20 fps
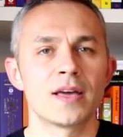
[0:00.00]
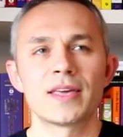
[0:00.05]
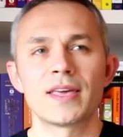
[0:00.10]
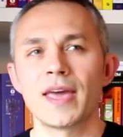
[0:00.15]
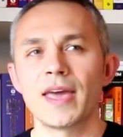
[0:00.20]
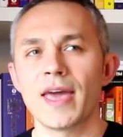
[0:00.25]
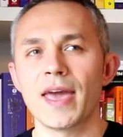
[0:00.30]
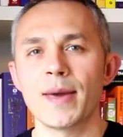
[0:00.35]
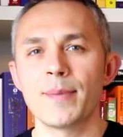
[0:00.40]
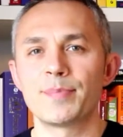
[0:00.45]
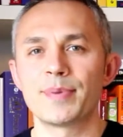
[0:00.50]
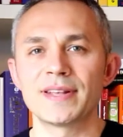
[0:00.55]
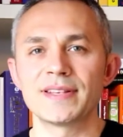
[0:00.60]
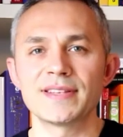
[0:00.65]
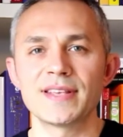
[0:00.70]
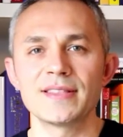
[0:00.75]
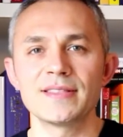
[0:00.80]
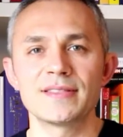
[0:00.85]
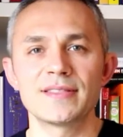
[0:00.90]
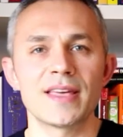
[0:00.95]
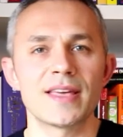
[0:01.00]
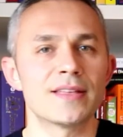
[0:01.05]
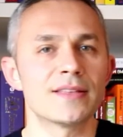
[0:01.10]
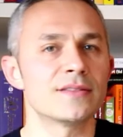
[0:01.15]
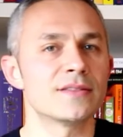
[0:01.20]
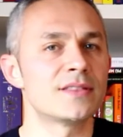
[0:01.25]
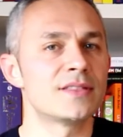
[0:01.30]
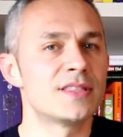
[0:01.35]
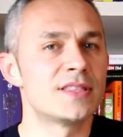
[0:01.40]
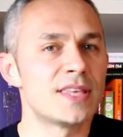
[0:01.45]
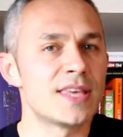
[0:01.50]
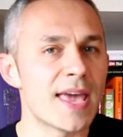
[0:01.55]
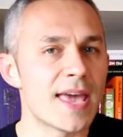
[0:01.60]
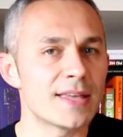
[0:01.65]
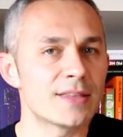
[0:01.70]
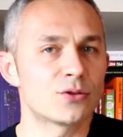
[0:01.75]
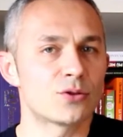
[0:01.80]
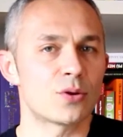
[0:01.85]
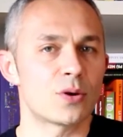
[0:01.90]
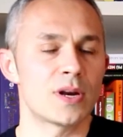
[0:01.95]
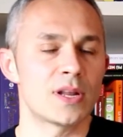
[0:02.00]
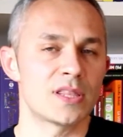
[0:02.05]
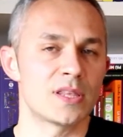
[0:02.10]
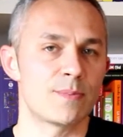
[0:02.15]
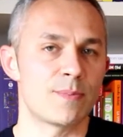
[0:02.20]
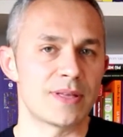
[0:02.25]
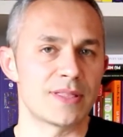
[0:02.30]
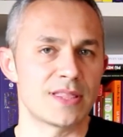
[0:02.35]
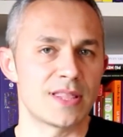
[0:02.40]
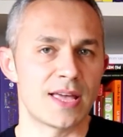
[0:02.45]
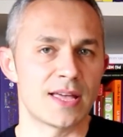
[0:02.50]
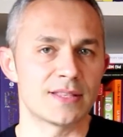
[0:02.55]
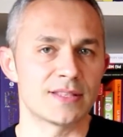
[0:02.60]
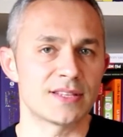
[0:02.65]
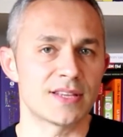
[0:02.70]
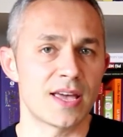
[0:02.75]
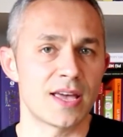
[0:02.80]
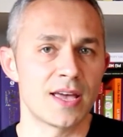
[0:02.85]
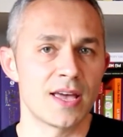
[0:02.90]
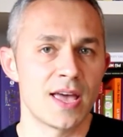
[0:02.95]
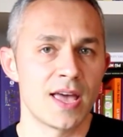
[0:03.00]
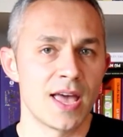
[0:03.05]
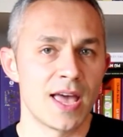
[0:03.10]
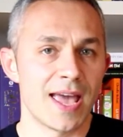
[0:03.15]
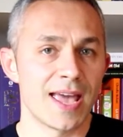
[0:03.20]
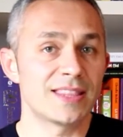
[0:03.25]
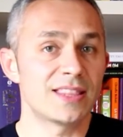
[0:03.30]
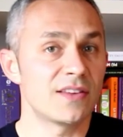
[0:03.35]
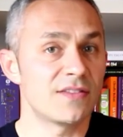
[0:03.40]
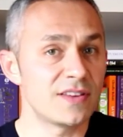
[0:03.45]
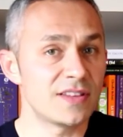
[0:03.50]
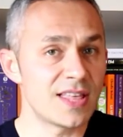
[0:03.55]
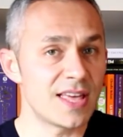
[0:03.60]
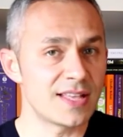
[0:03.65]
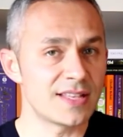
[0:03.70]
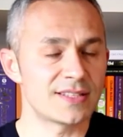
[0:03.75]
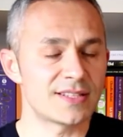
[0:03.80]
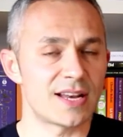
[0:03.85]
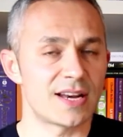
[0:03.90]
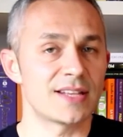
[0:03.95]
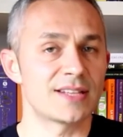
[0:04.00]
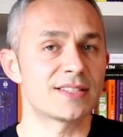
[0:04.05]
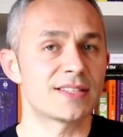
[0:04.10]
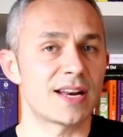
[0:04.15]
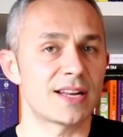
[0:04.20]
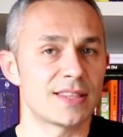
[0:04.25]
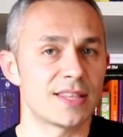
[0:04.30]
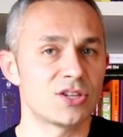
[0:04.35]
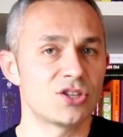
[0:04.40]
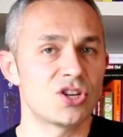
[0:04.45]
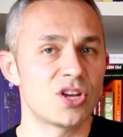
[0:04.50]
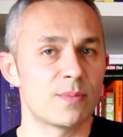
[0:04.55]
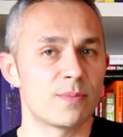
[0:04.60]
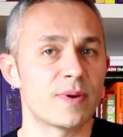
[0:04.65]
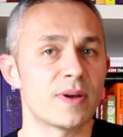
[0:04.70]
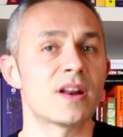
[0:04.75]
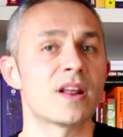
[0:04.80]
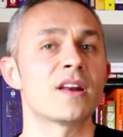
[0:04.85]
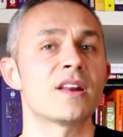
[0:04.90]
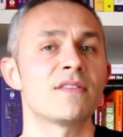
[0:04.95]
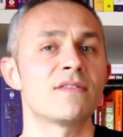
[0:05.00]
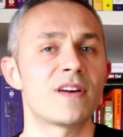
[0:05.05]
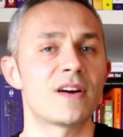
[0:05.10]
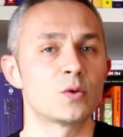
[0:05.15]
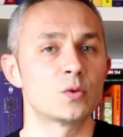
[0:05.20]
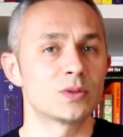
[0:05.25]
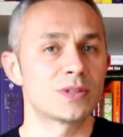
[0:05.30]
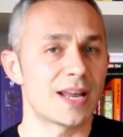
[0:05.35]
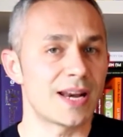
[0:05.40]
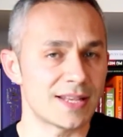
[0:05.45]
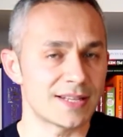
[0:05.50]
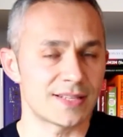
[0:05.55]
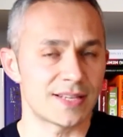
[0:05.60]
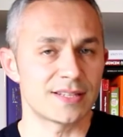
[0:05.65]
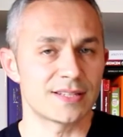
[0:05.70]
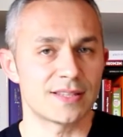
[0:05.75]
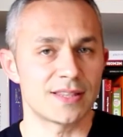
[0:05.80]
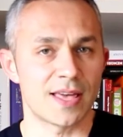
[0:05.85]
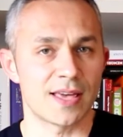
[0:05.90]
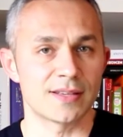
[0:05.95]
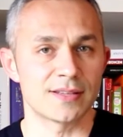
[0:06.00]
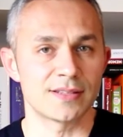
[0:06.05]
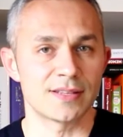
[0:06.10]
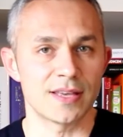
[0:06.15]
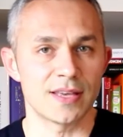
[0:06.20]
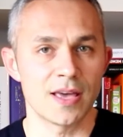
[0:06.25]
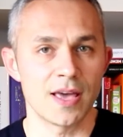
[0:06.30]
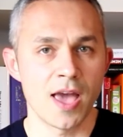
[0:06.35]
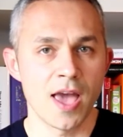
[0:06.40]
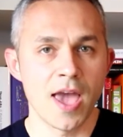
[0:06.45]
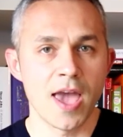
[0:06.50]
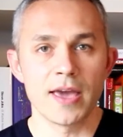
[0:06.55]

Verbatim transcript: che è presente dietro le dipendenze ed evidenzia le strategie per rivalutare se stessi